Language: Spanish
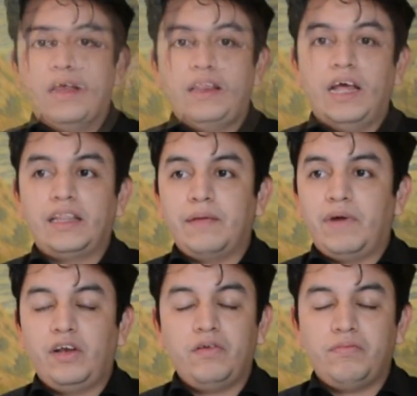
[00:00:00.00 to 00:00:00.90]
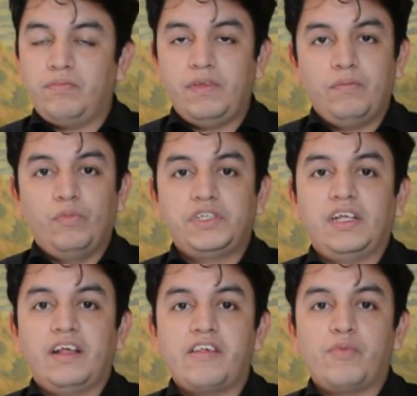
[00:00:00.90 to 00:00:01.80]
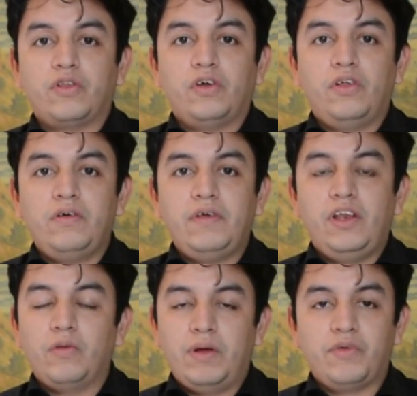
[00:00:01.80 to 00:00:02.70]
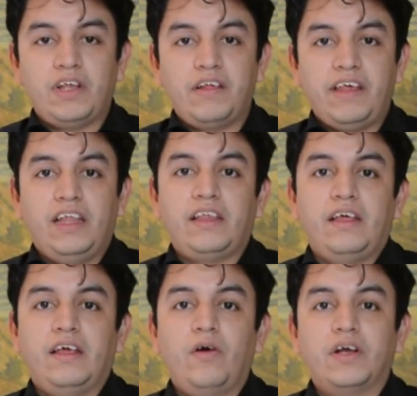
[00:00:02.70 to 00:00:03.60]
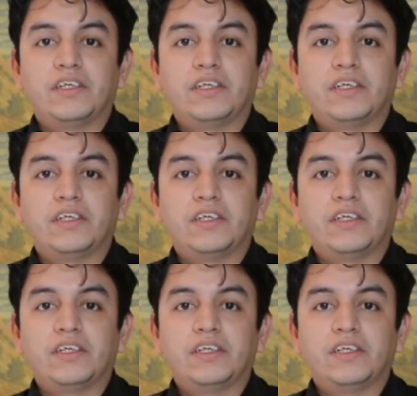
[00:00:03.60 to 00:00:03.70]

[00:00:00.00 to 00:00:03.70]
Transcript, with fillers: De antemano, muchas gracias por todo y nos vemos en la siguiente.